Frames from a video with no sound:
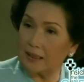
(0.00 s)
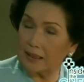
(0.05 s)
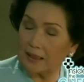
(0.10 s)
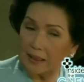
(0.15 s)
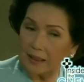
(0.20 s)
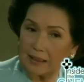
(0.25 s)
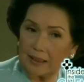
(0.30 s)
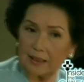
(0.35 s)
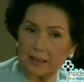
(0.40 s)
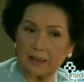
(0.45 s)
kay
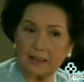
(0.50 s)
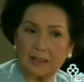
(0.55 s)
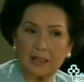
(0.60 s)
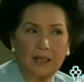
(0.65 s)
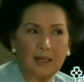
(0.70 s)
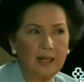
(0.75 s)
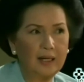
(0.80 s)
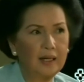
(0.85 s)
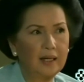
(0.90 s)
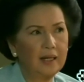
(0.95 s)
Aling
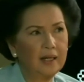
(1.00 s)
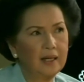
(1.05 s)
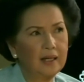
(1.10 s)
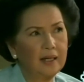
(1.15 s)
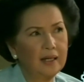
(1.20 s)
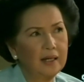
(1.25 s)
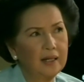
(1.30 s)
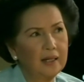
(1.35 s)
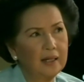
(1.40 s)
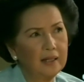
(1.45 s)
Aring,
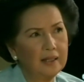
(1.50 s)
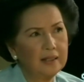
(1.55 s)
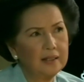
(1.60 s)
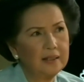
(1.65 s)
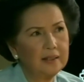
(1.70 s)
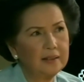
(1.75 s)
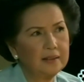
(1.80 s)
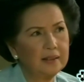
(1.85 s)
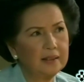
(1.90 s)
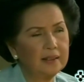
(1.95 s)

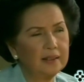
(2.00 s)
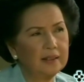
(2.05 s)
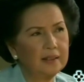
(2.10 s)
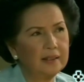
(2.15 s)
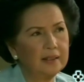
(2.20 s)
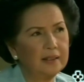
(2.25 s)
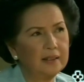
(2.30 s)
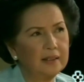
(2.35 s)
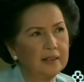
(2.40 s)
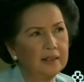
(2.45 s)

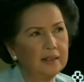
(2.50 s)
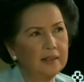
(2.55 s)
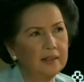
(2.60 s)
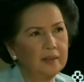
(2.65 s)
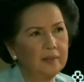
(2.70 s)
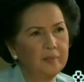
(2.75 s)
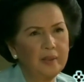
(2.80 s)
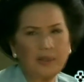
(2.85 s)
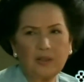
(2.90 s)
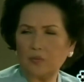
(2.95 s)
ah,
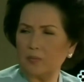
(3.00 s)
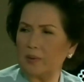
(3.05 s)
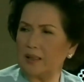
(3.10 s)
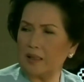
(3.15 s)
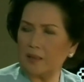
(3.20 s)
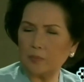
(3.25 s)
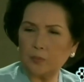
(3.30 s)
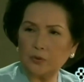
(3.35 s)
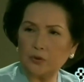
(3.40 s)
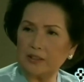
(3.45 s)
meron
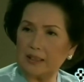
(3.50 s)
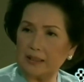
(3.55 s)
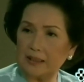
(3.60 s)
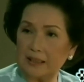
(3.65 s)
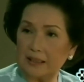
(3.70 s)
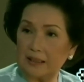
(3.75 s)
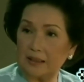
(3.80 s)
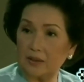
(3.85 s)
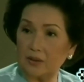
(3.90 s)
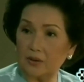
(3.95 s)
ba
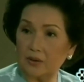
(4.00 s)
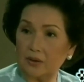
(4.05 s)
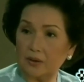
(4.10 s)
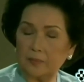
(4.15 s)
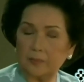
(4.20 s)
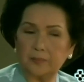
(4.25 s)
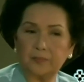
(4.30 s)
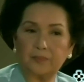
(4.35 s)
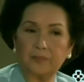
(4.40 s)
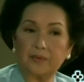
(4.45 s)
nagpunta
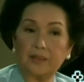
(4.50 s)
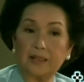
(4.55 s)
dito?